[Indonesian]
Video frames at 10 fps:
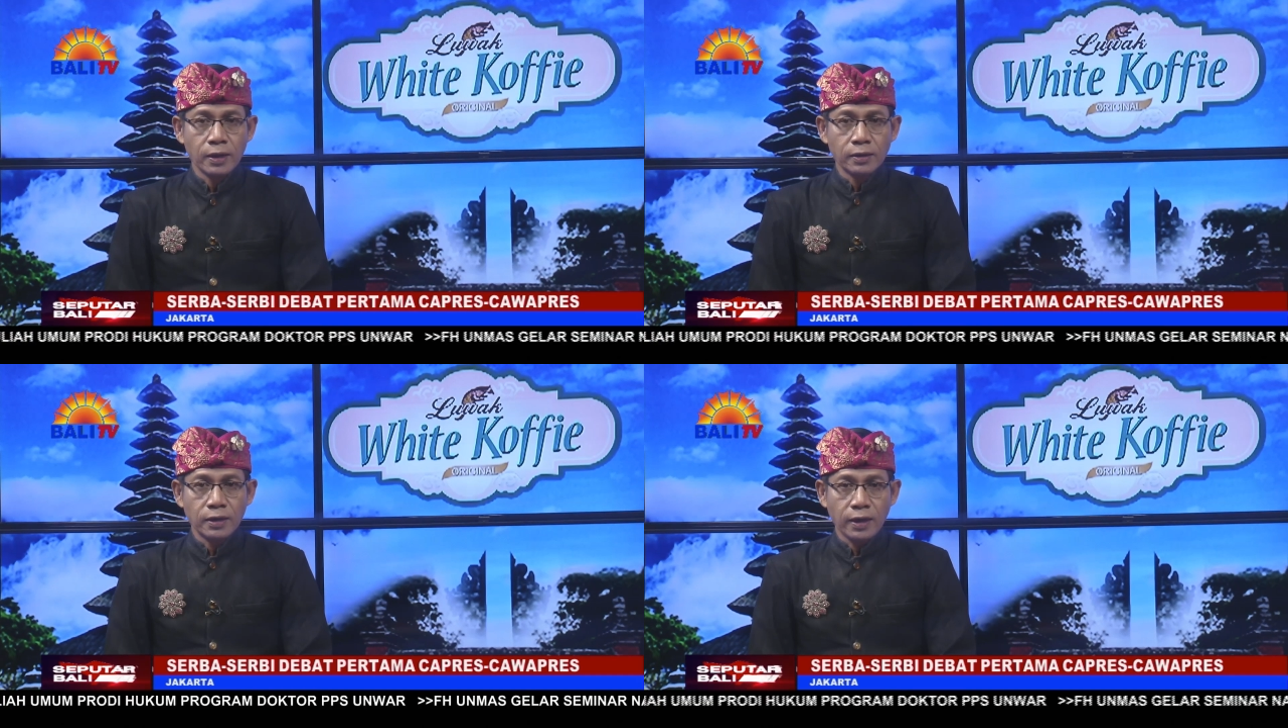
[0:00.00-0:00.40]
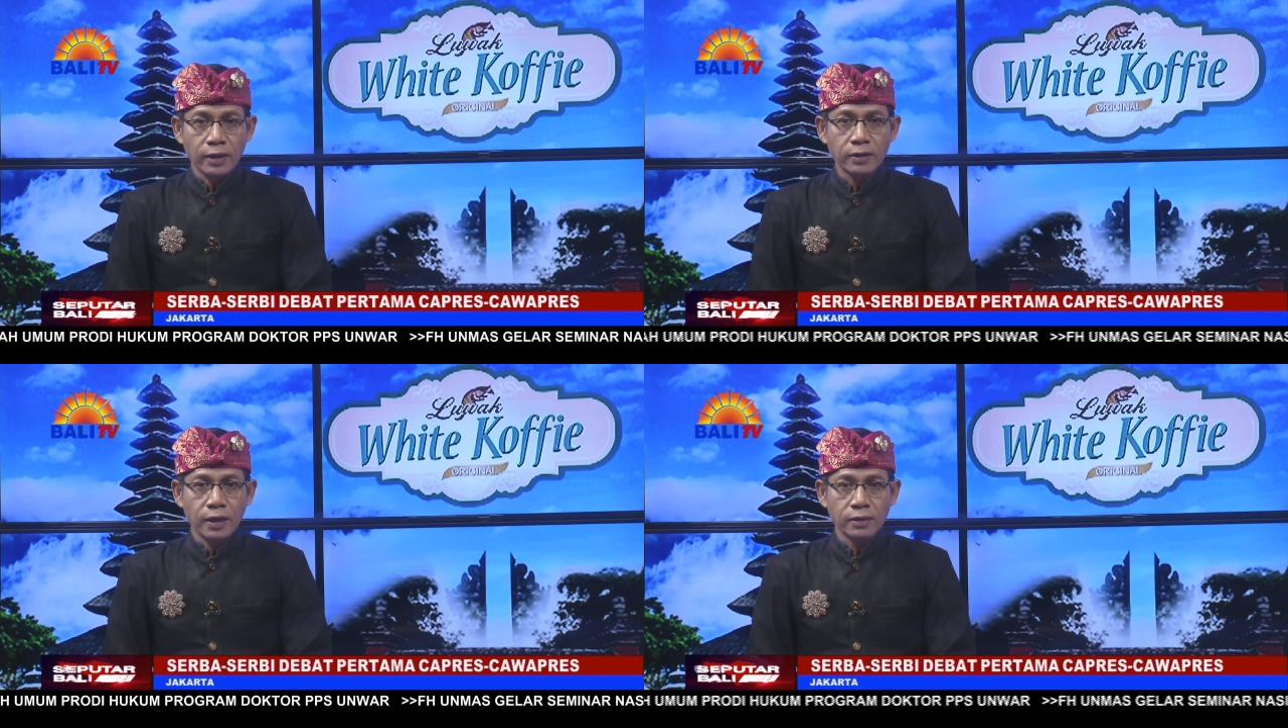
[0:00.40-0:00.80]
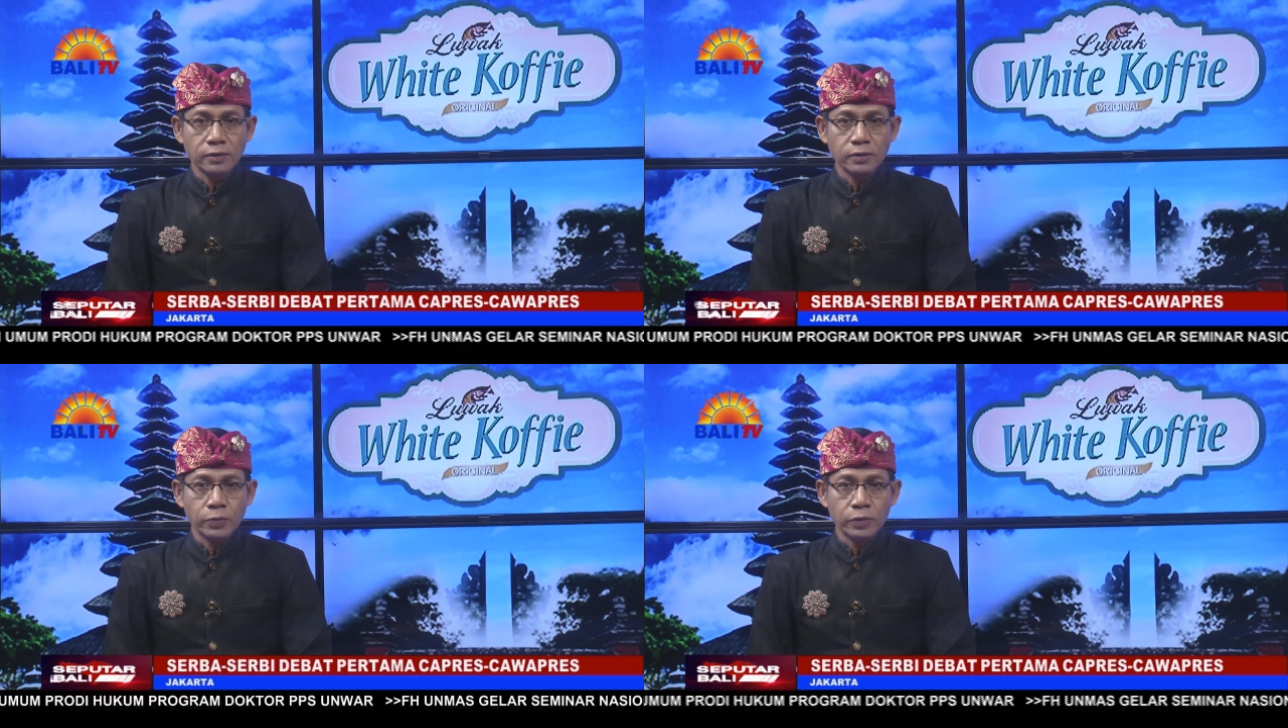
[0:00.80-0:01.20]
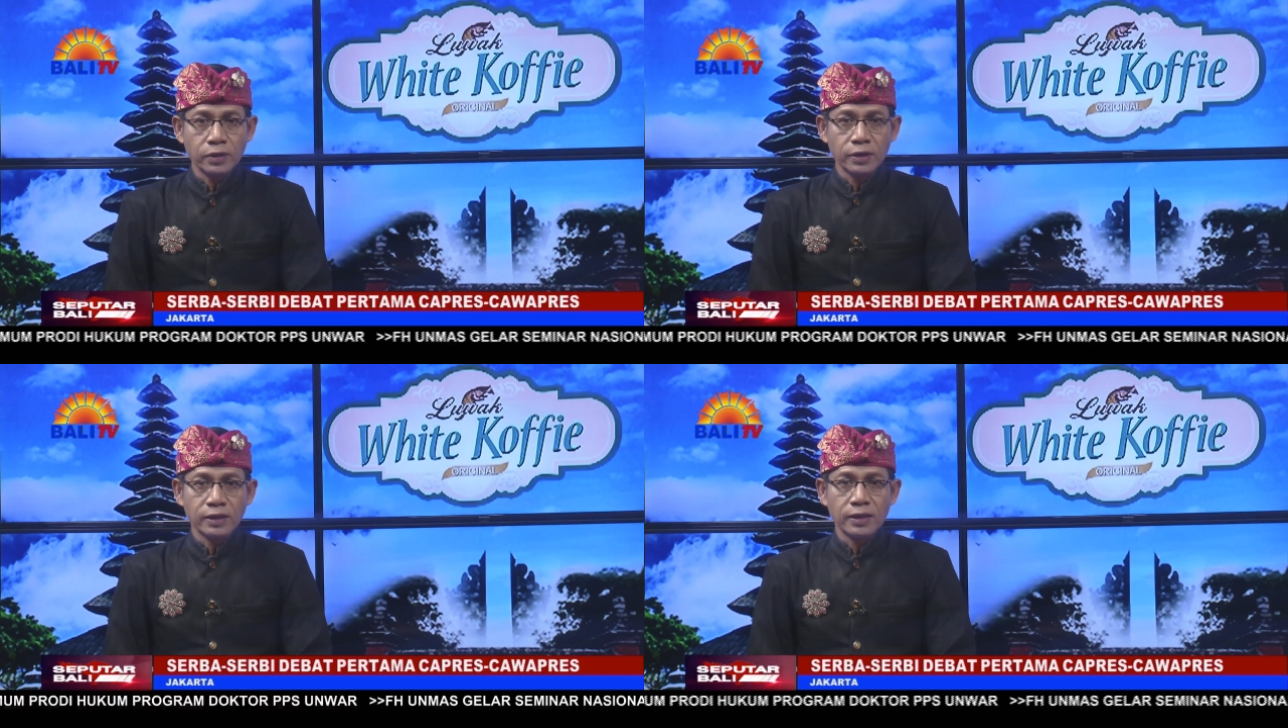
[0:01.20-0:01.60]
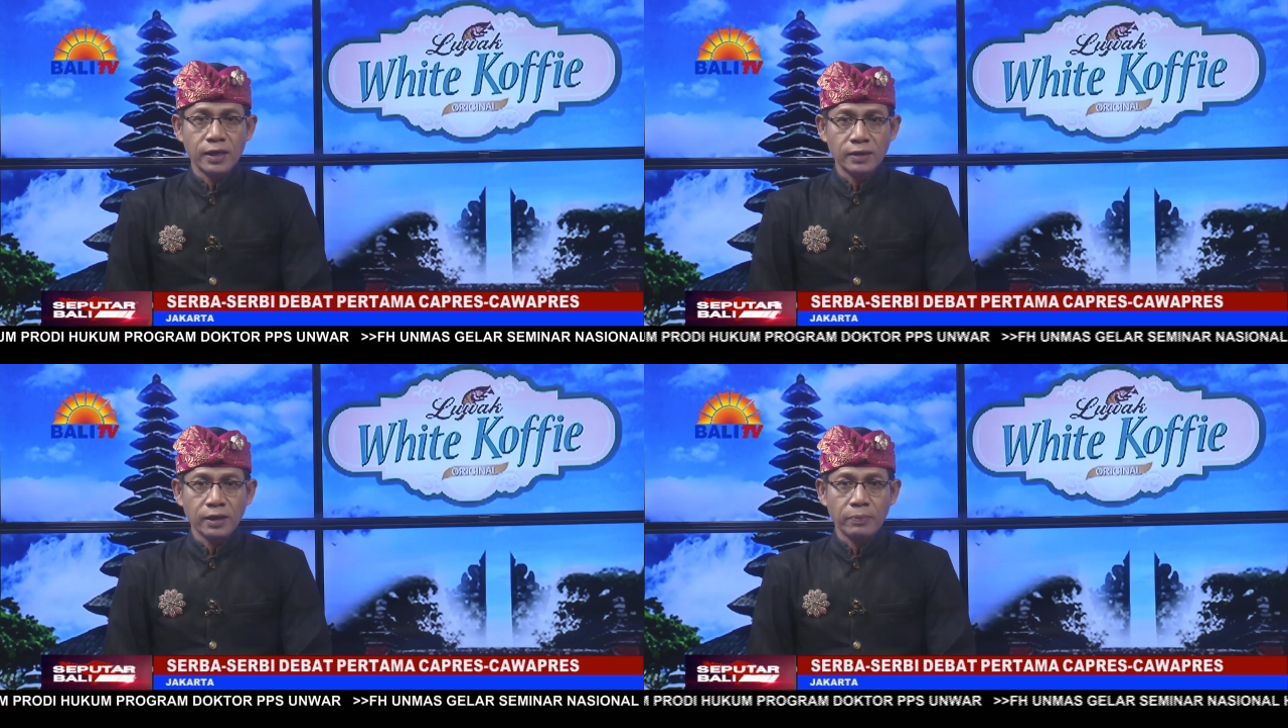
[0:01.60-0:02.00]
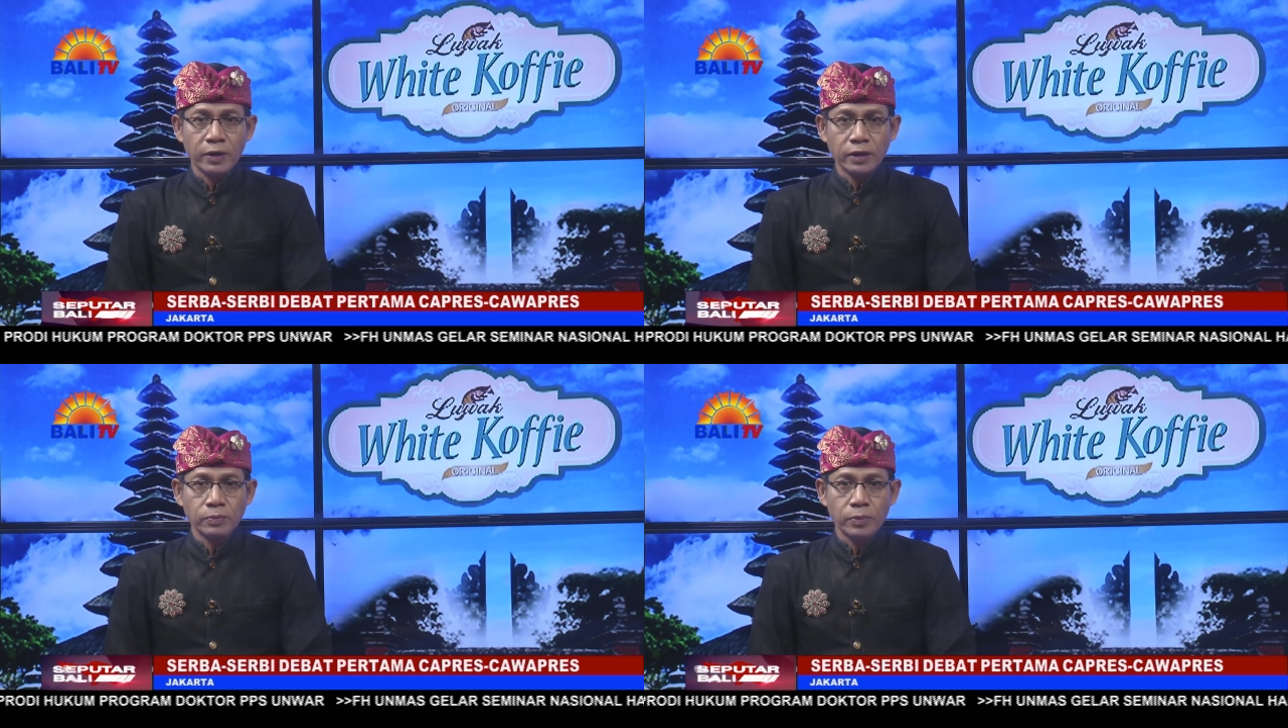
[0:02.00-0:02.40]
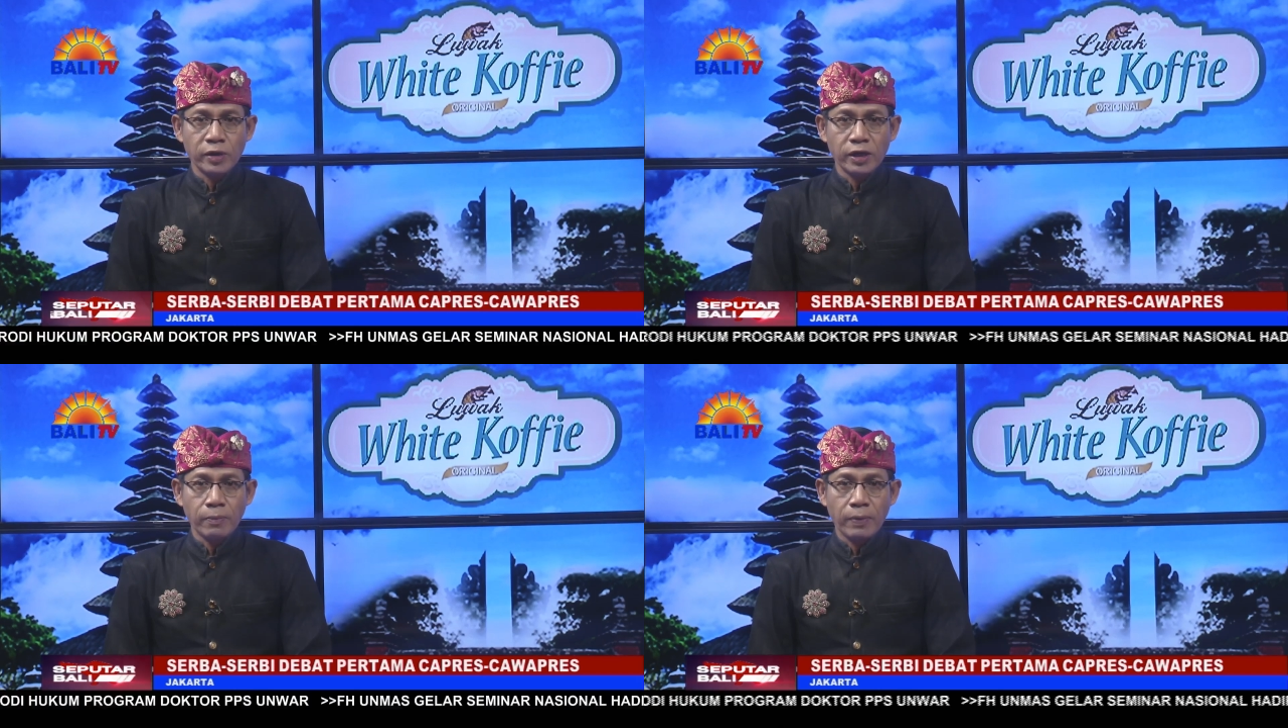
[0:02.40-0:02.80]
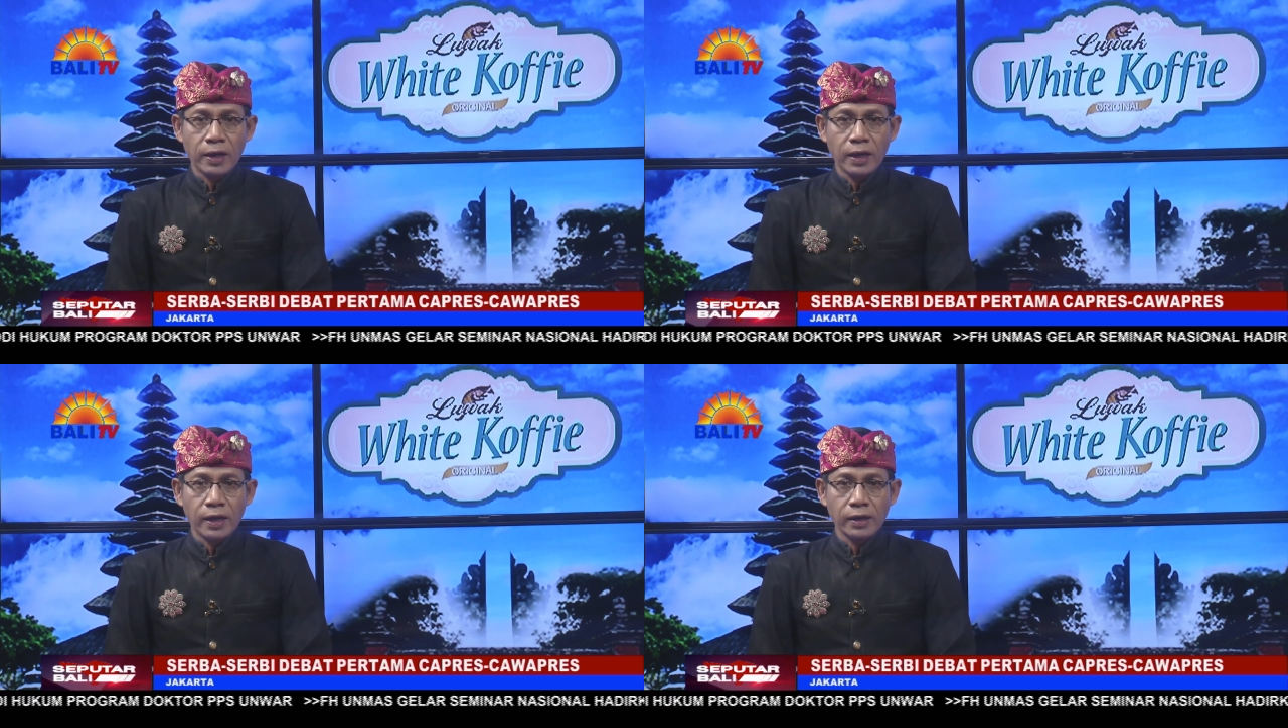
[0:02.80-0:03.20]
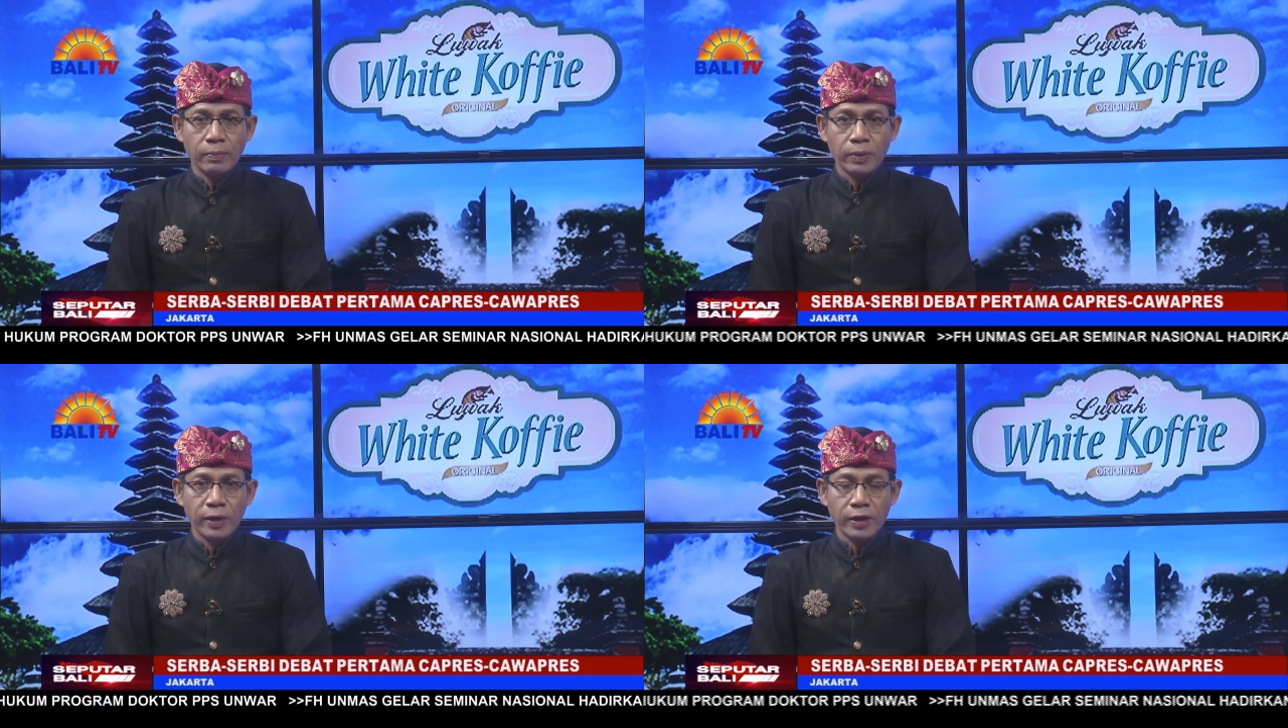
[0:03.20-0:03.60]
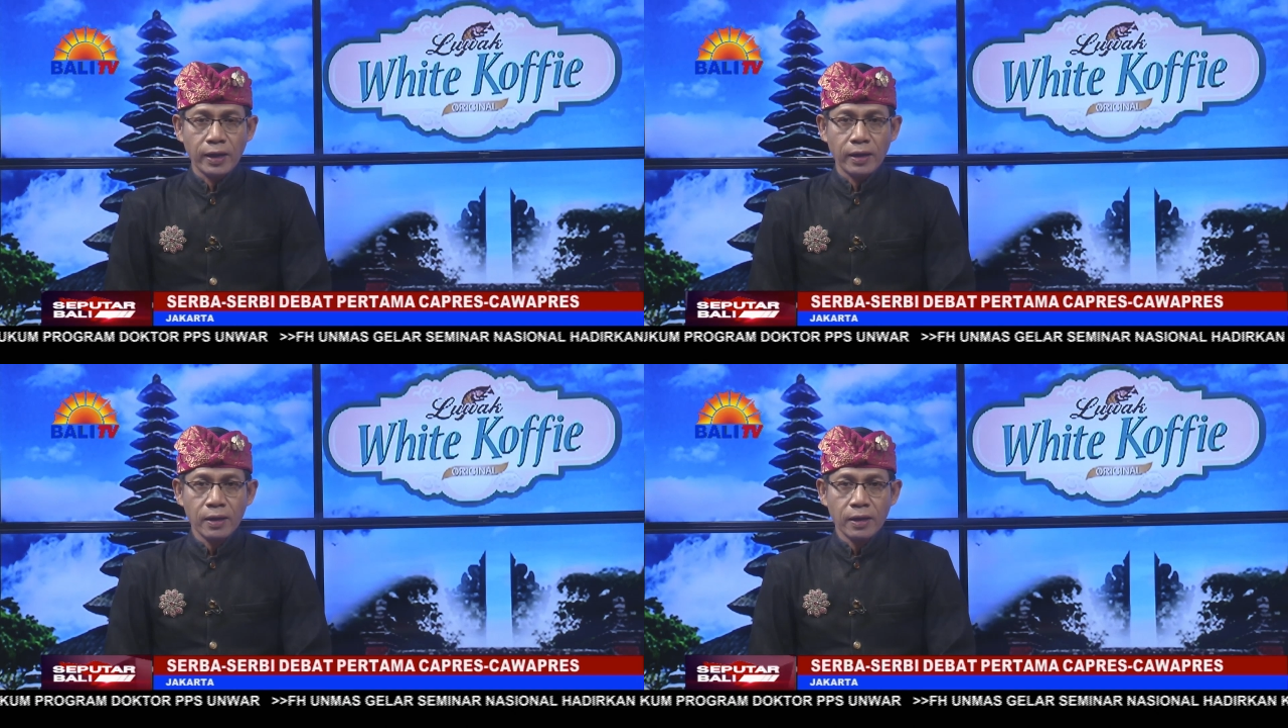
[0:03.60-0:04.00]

Terkait hal tersebut, ketiga capres memiliki pandangan yang berbeda,